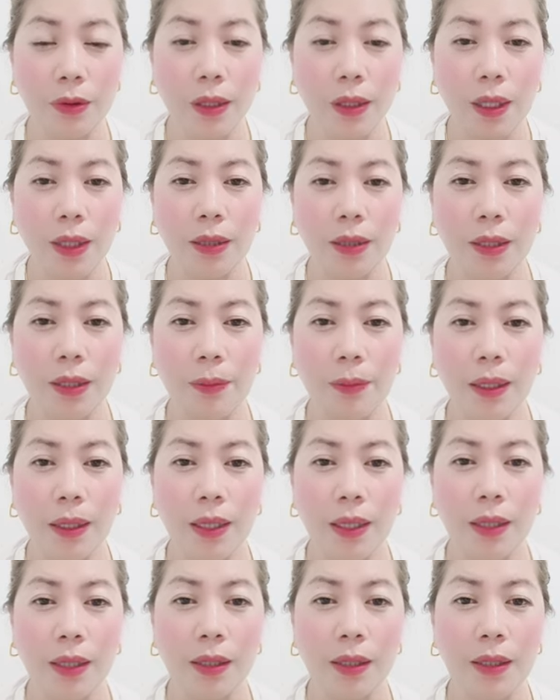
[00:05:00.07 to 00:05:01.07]
na nila
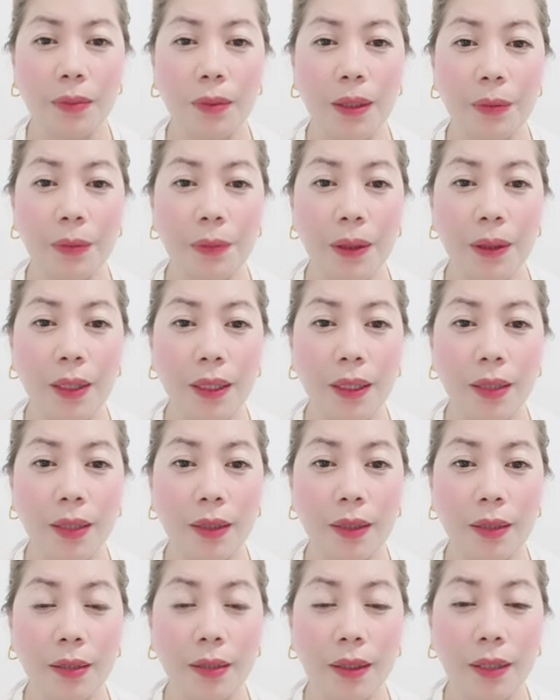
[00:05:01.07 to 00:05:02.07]
hiramin
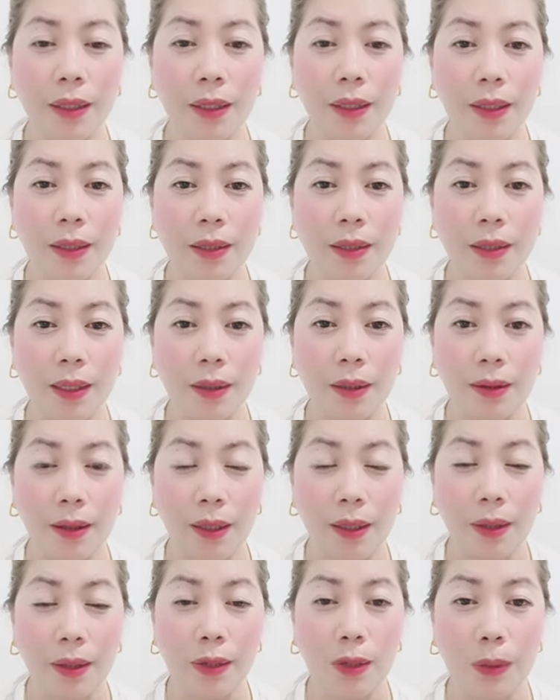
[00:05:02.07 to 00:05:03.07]
ang asin
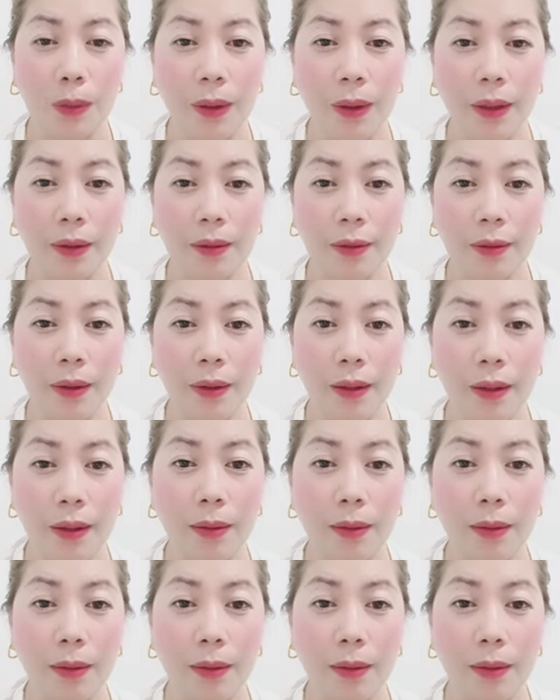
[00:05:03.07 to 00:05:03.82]
na meron